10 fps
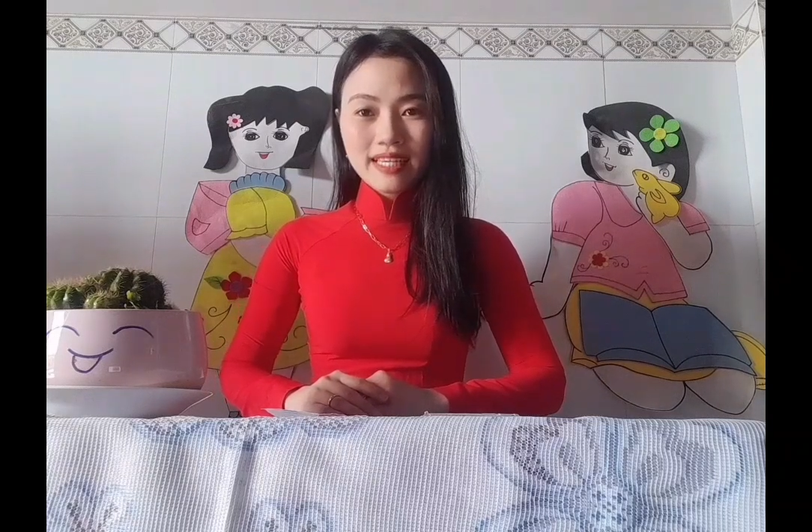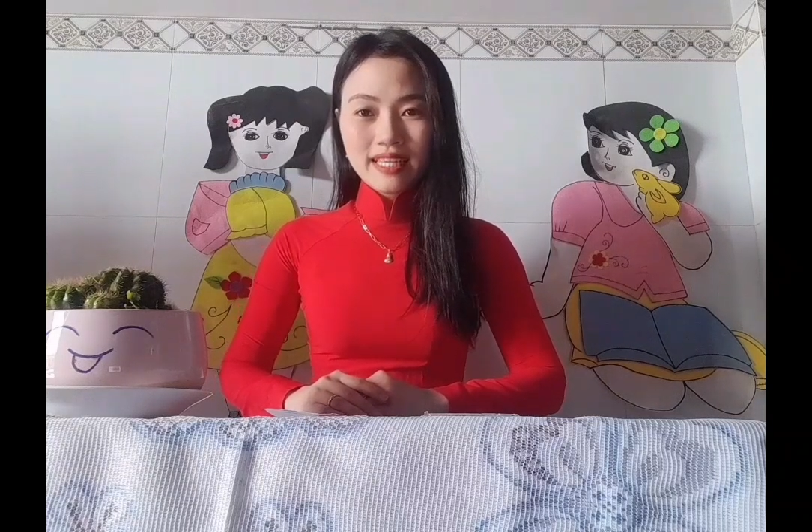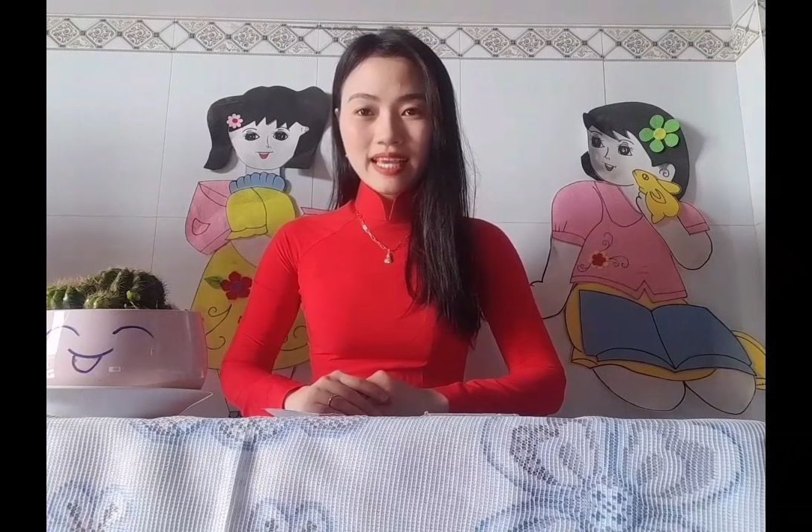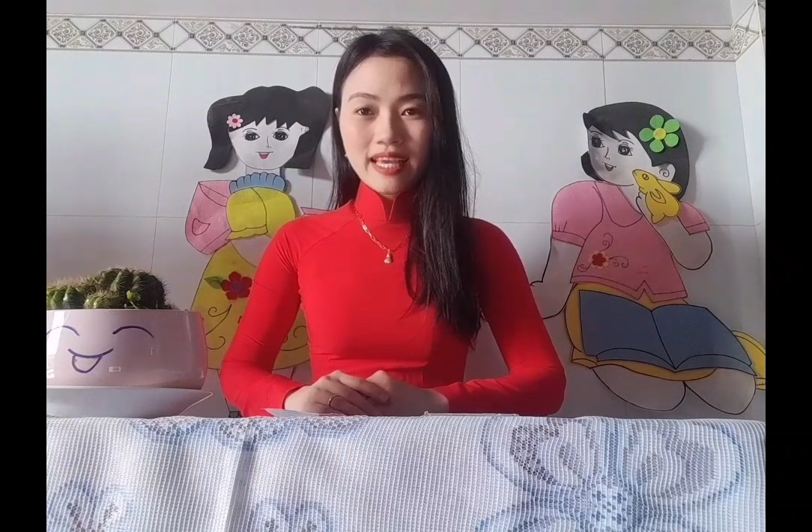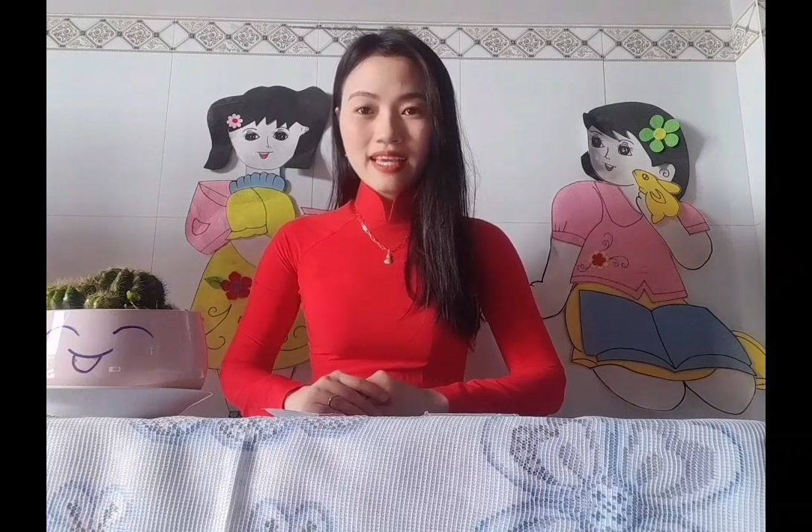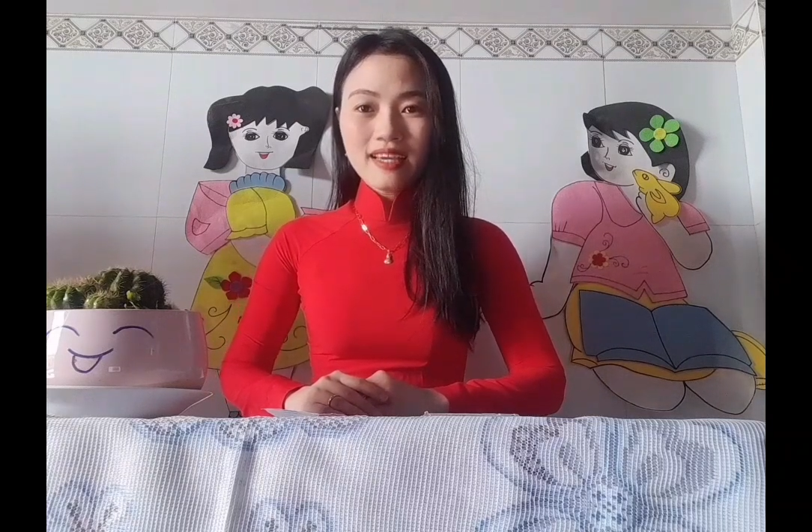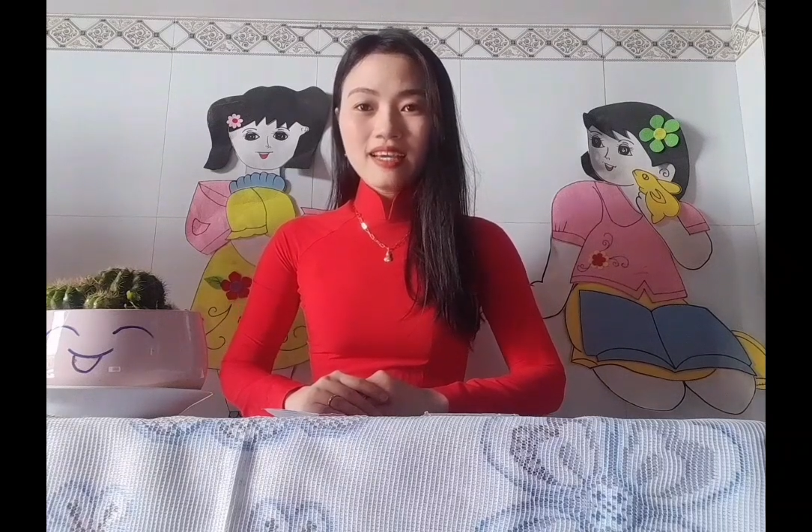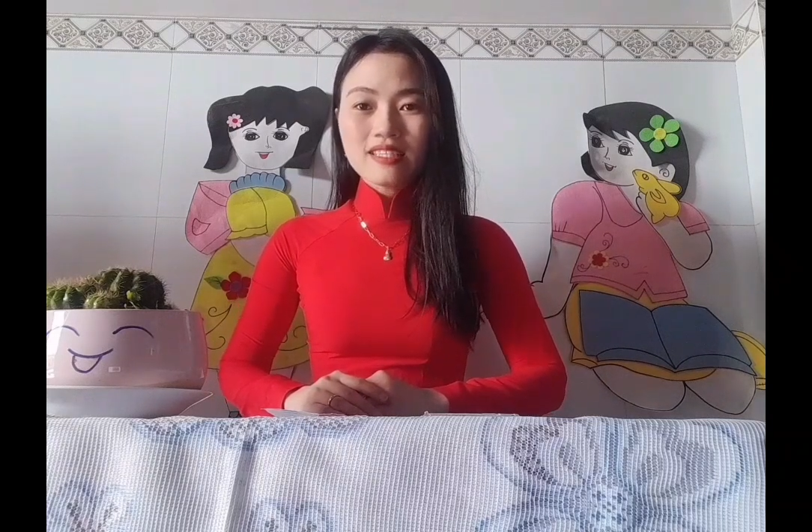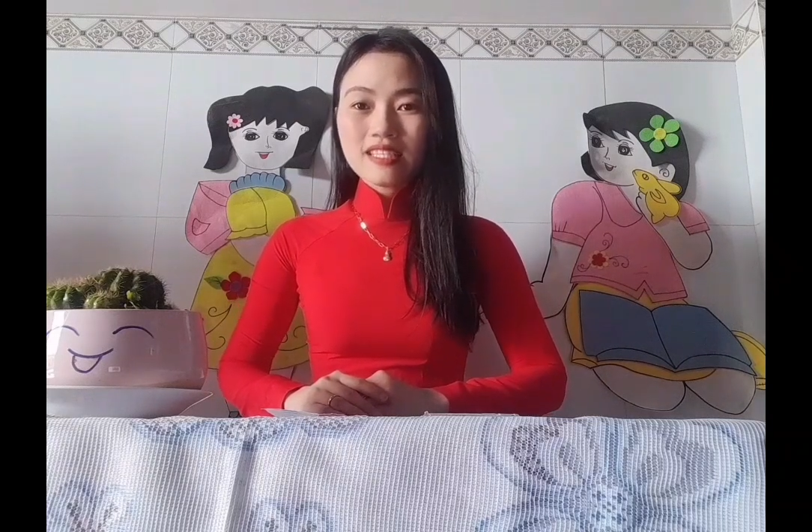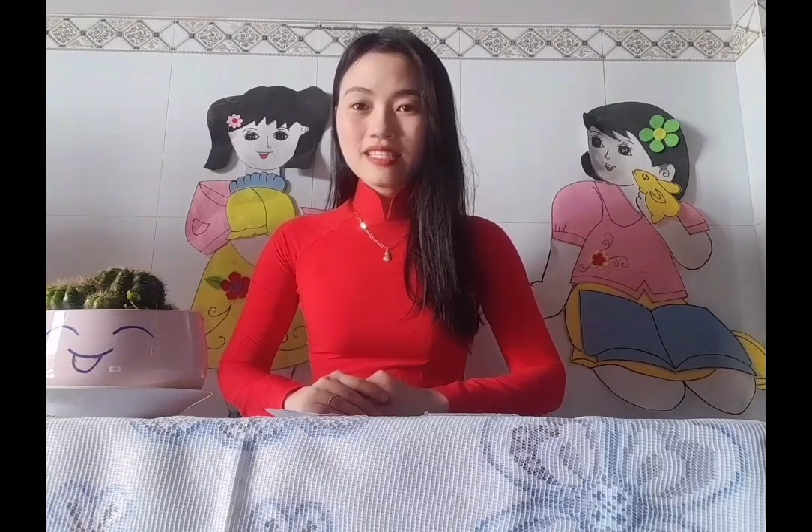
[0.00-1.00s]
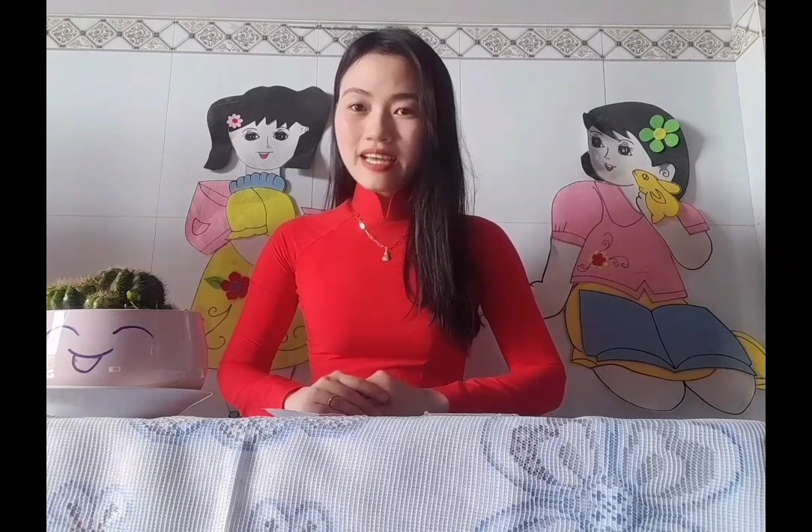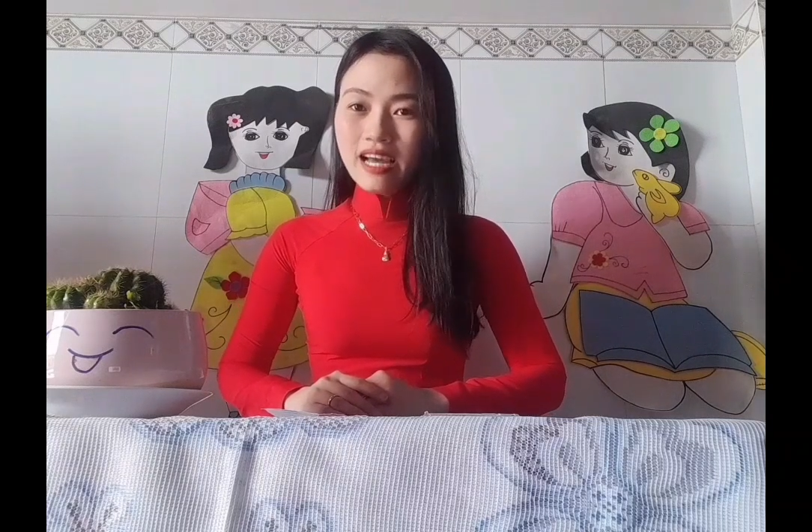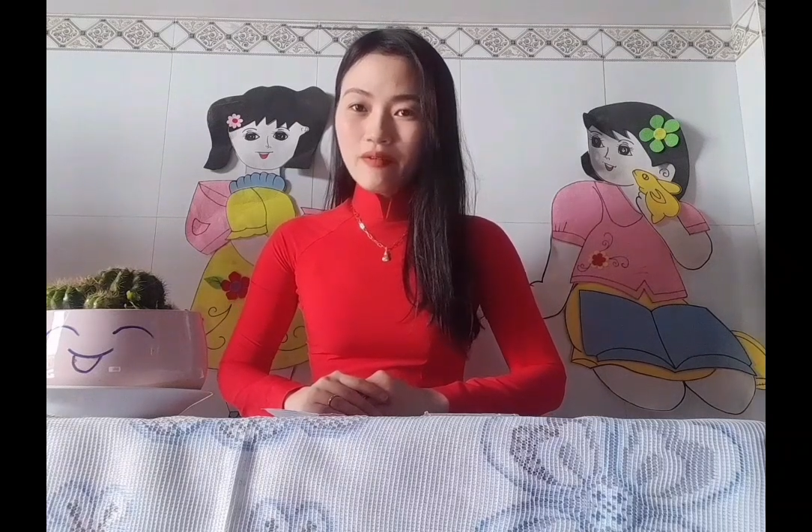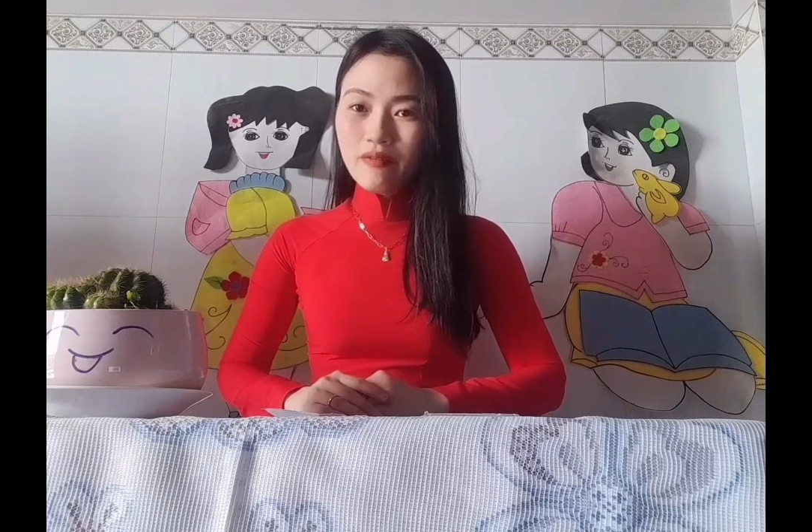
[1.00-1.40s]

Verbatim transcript: dịch này nhé. Xin